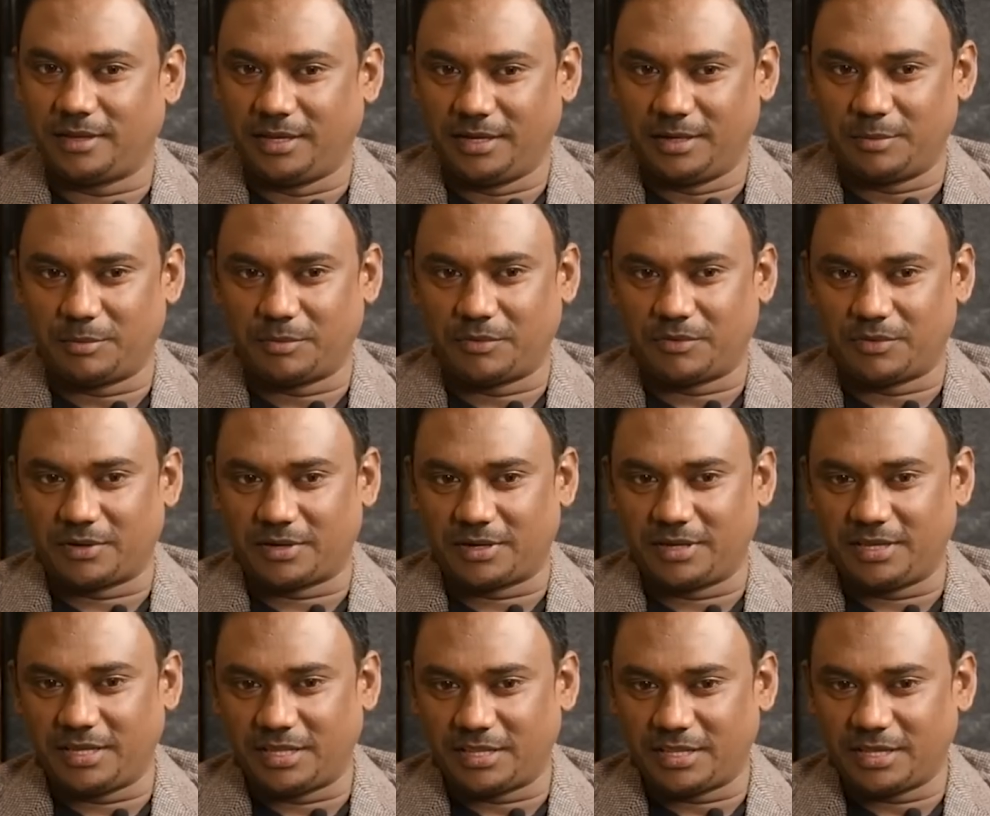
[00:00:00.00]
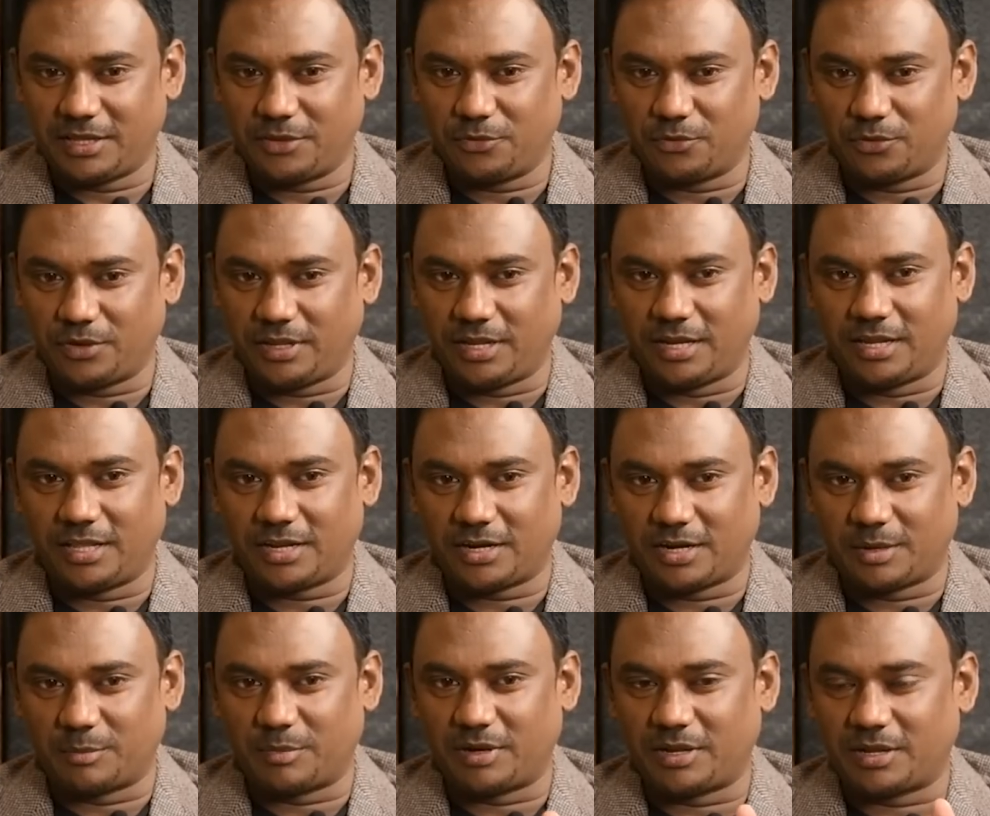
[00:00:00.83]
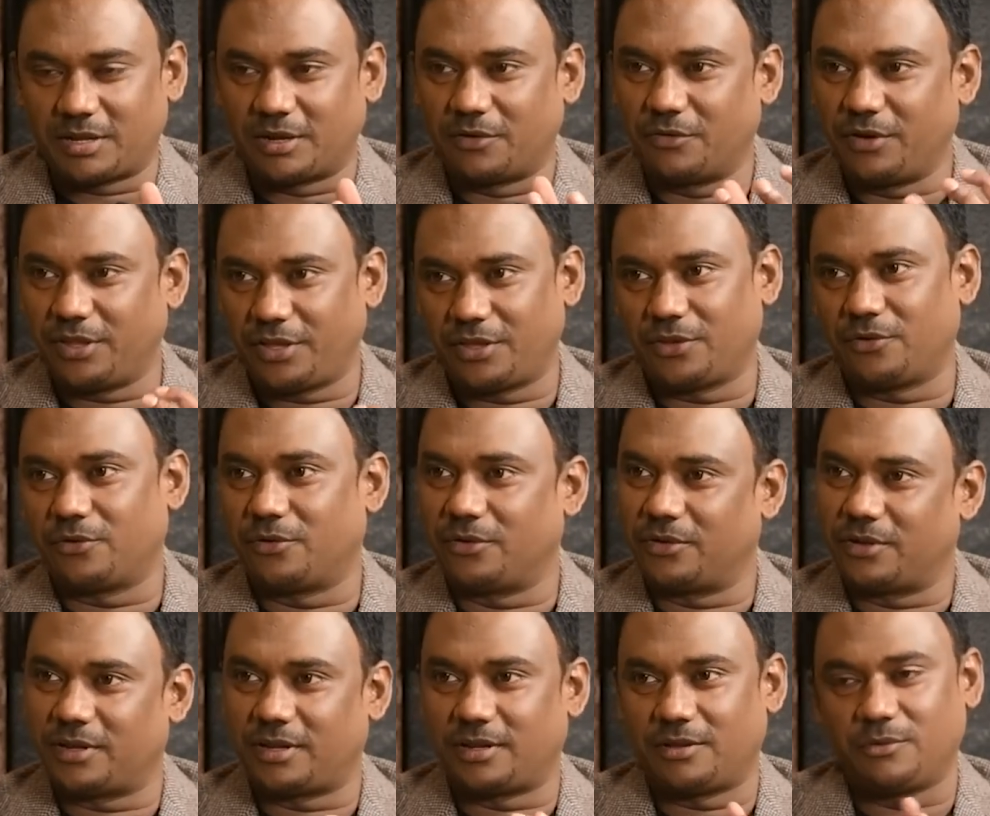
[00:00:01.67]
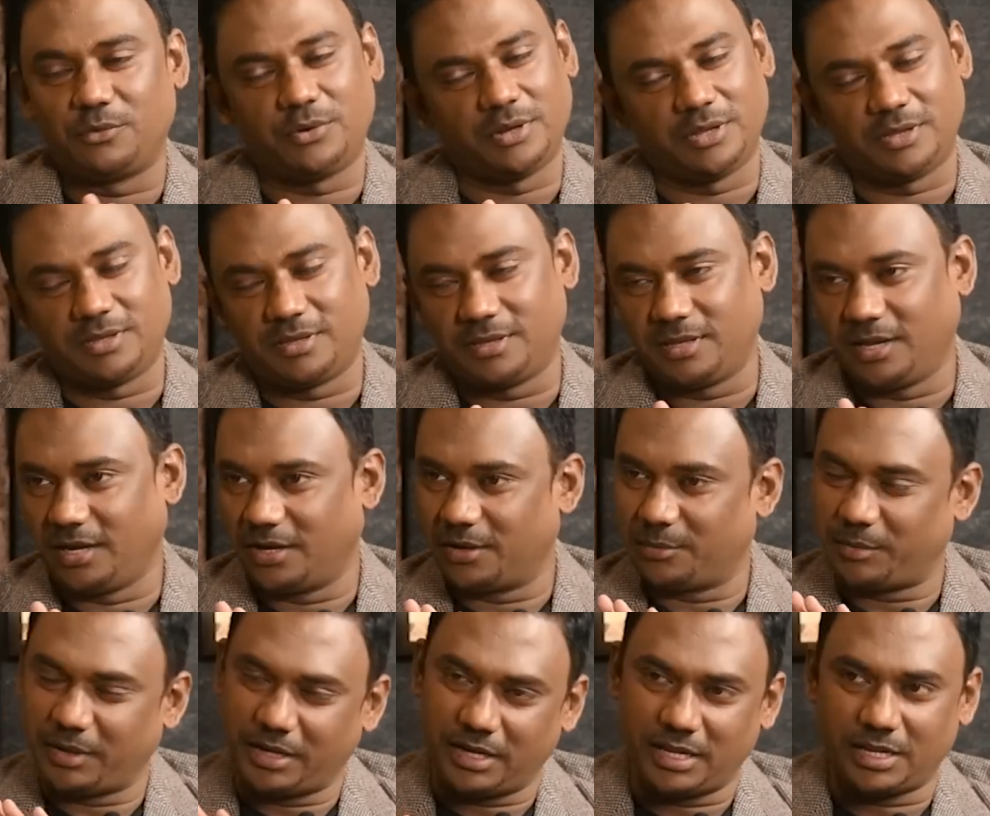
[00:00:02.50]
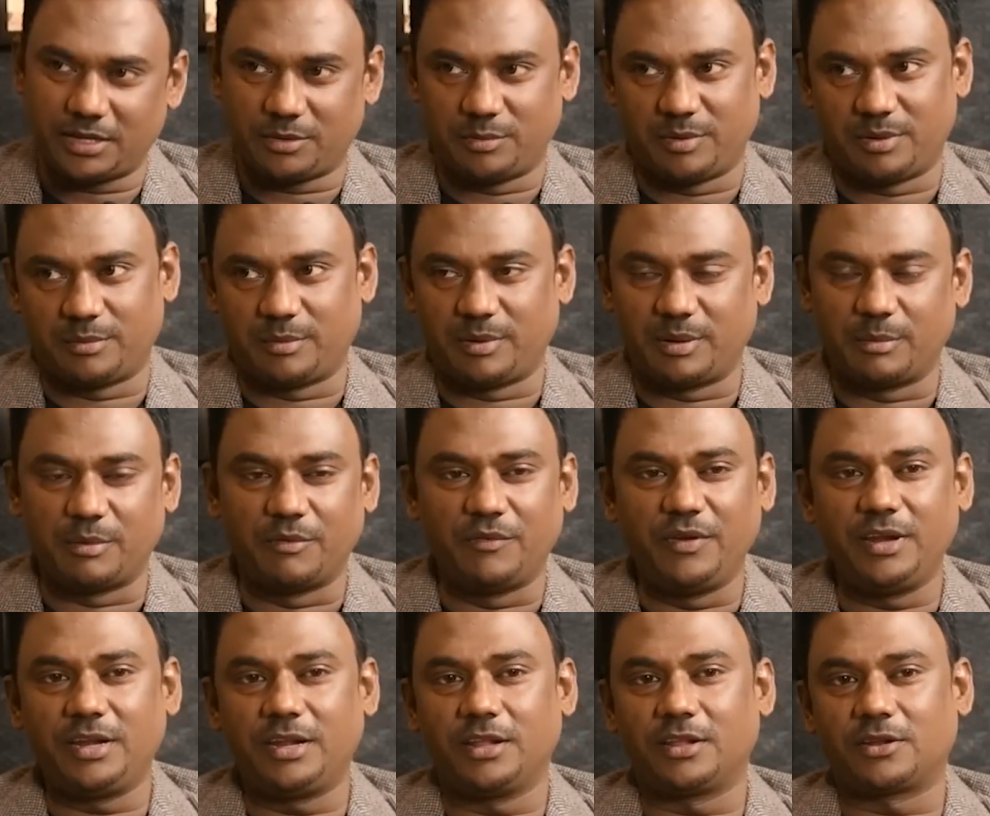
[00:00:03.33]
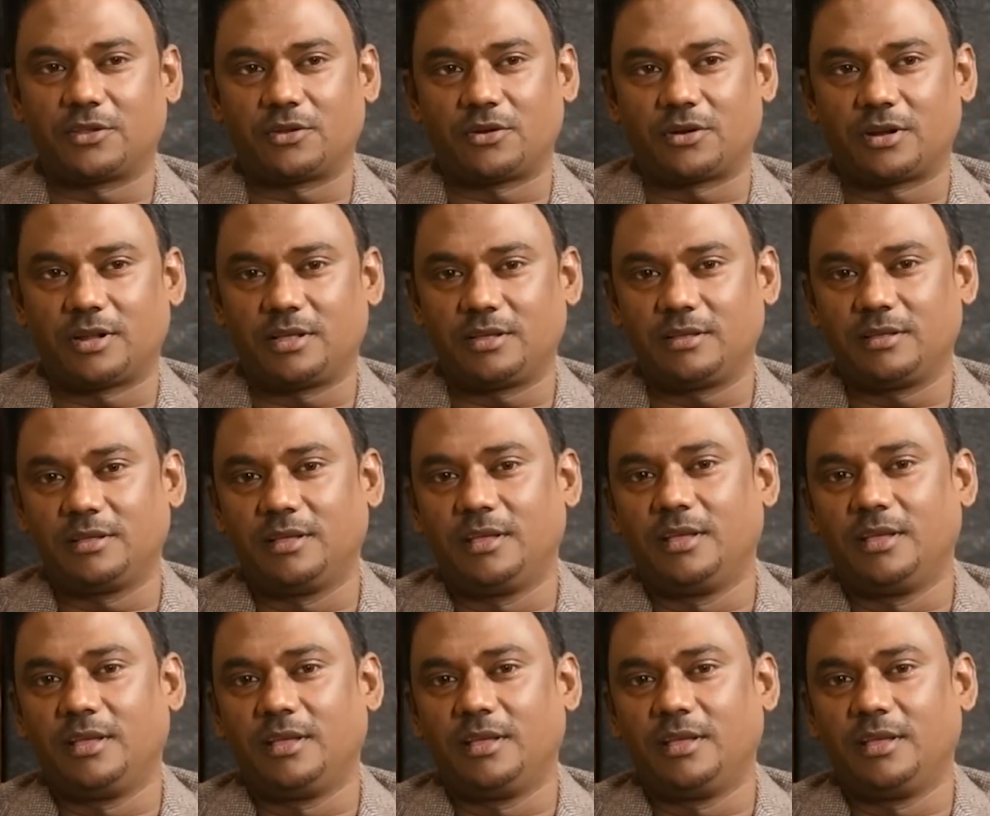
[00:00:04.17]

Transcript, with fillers: என்ன பண்ணுவாங்கன்னா ஏதாவது ஒன்று எல்லாரும் நம்மளை கவனிக்கணுங்கிற ஒரு எண்ணம் எல்லாருக்குமே இருக்கும் நம்ம வீட்டில் இருக்கிறோன்னா